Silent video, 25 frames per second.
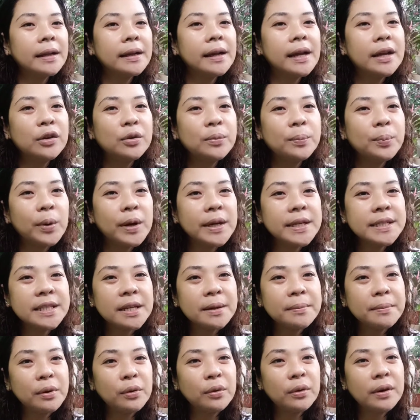Ngayon po ay
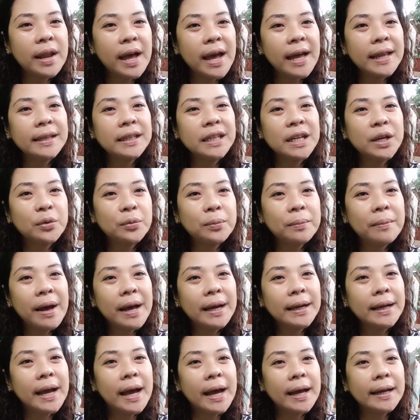isang maulan na
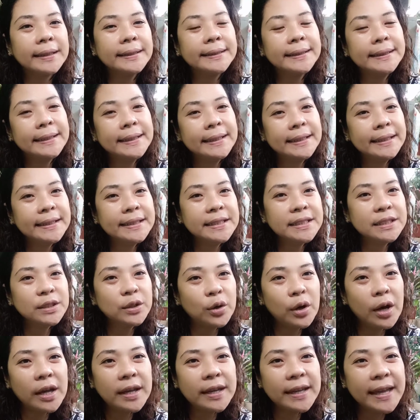umaga.
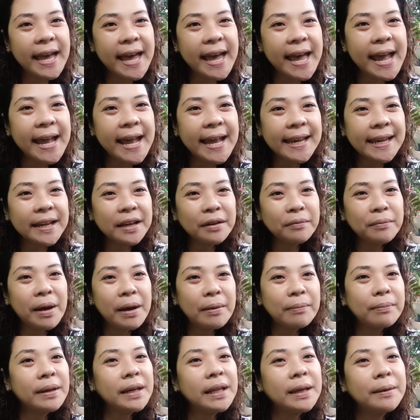So, ayan,
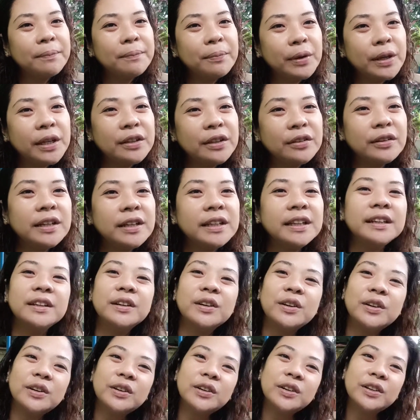nagbabalik po inyong
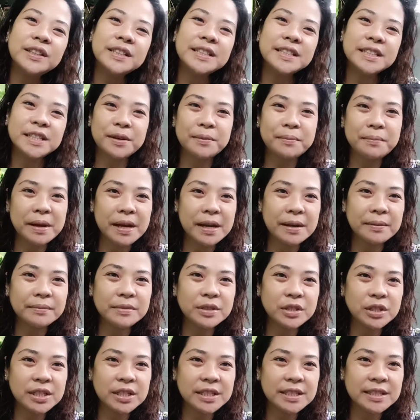lingkod si
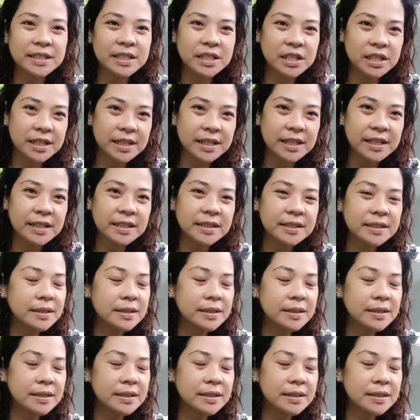Ma'am Shiji.